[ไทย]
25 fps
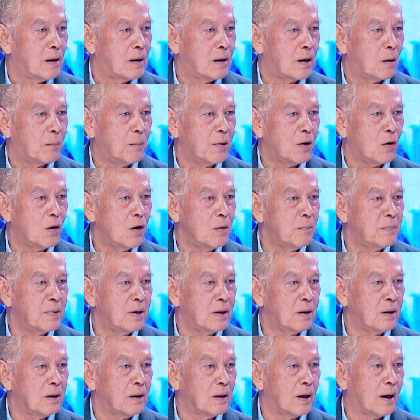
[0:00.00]
เราไม่ค่อยมี
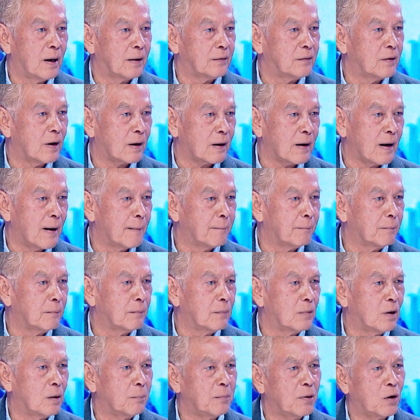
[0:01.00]
อาชญากรรม
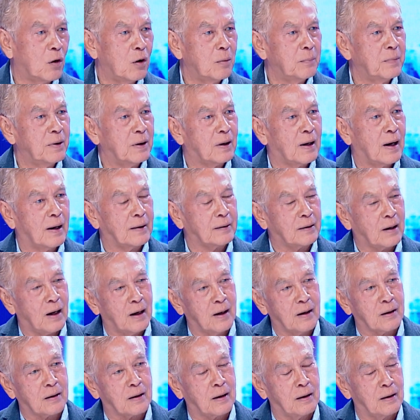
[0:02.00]
เราไม่ค่อยมีการ
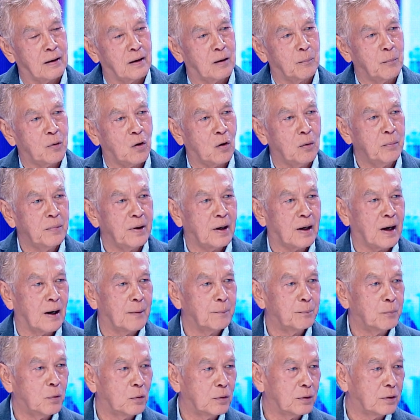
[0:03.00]
ฆ่ากัน เราไม่ค่อยมีการ
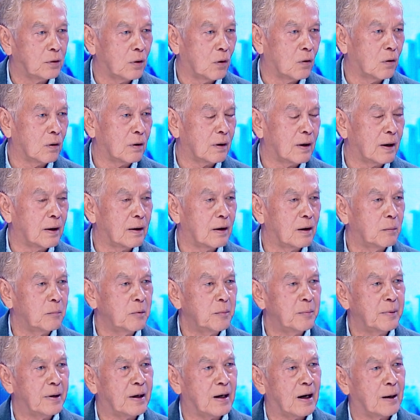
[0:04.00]
ปล้นทองกัน เรา
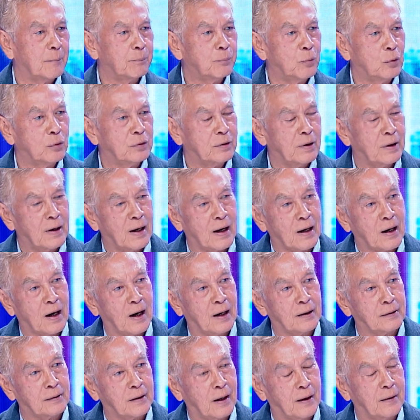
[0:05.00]
ไม่มีการปล้นธนาคา
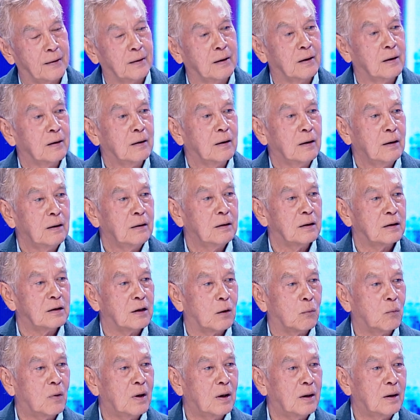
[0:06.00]
รกัน เนื่องจา
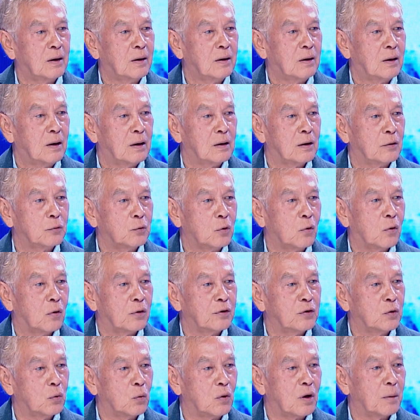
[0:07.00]
กว่าเราทุกคน
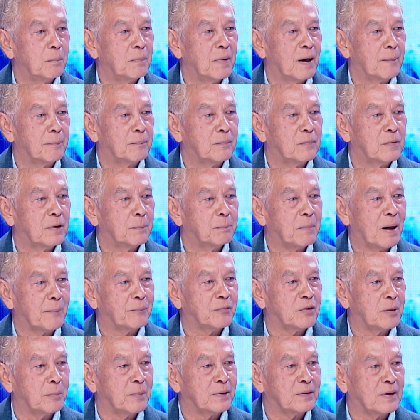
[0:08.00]
อยู่กันแบบแบบ
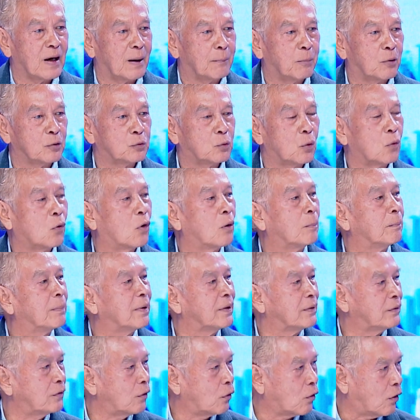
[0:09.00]
สมถะ เพราะทุกคนเป็
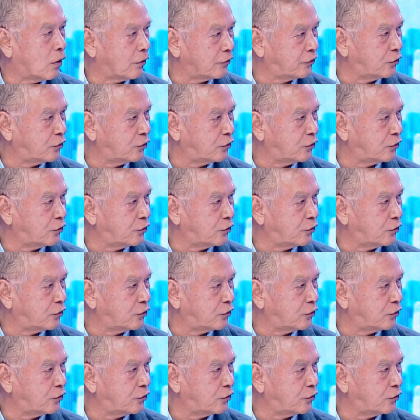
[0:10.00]
นเจ้าของ